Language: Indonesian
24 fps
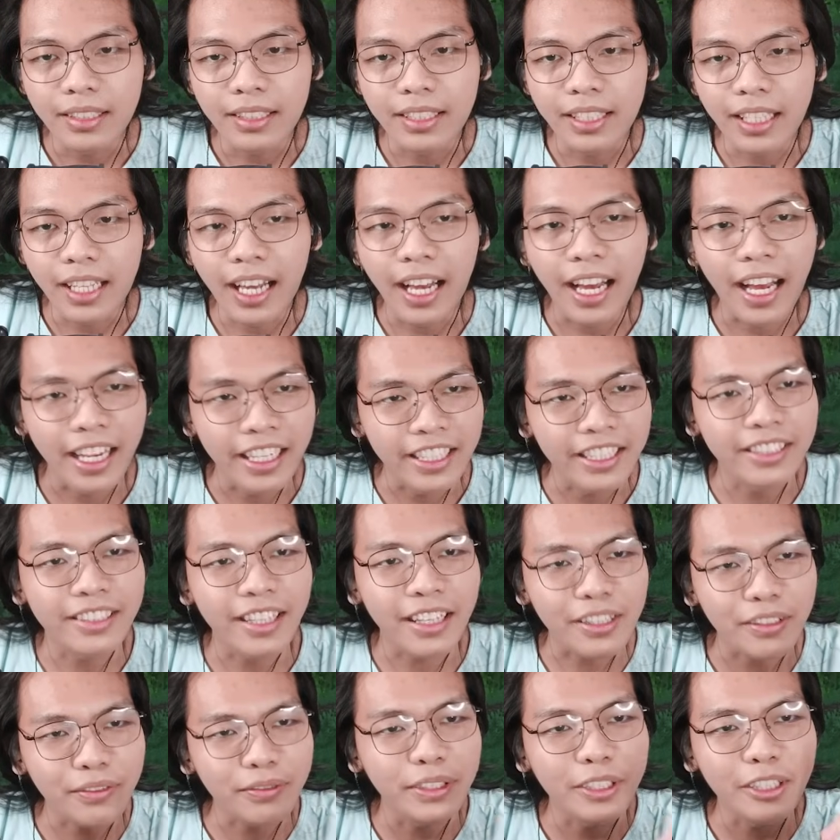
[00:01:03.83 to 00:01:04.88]
Ya ini
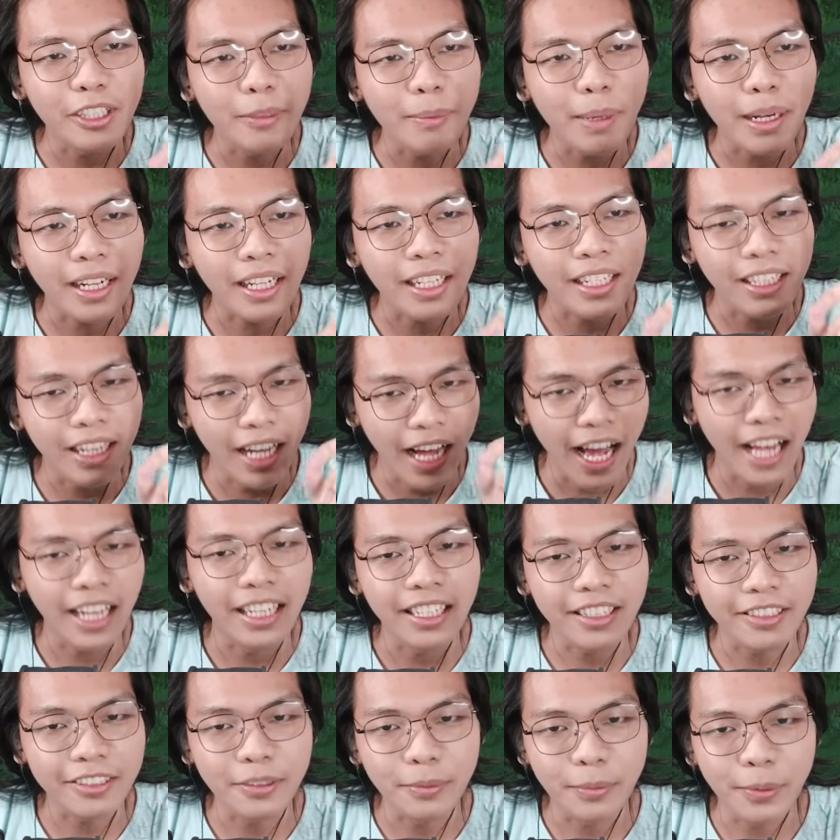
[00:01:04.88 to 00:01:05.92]
satu video bakal
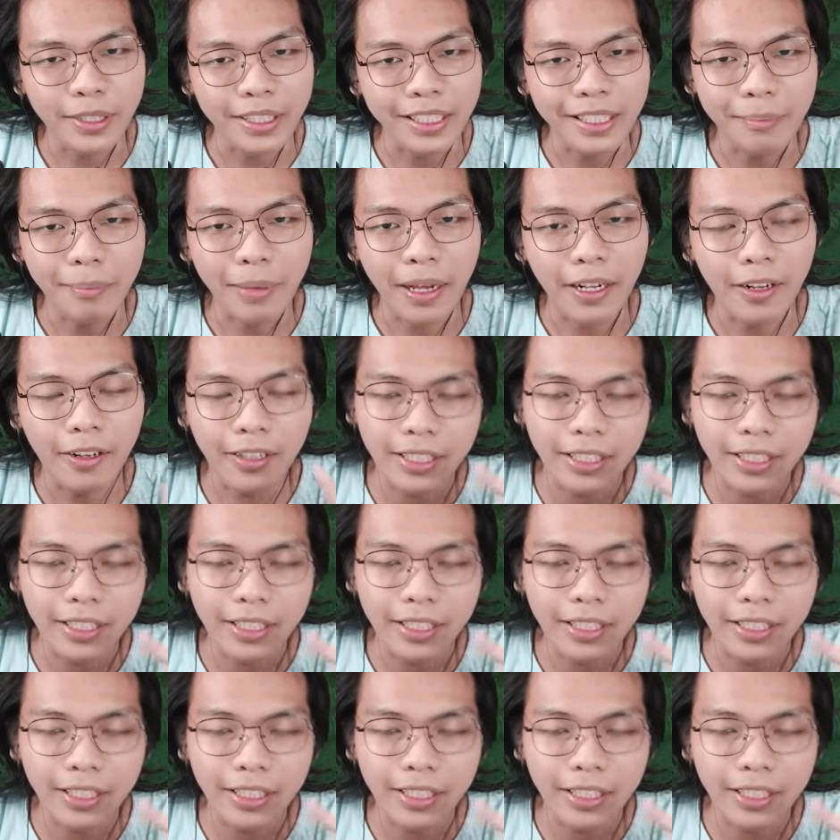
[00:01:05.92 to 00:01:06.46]
anda semua Oke